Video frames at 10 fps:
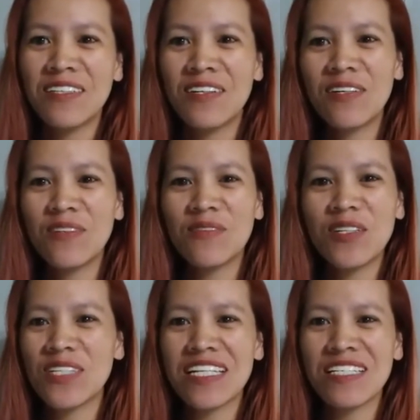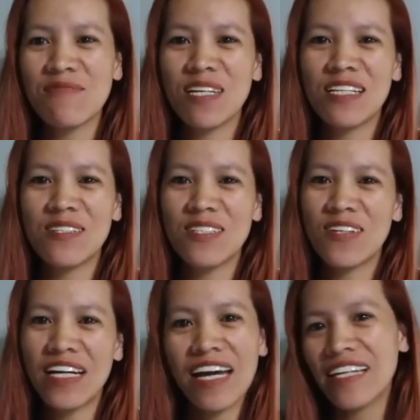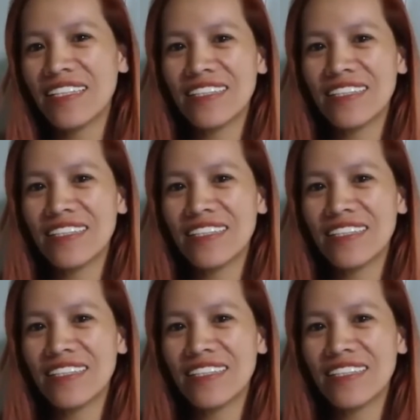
Hindi ko alam kung ano sasabihin ko. So, alright,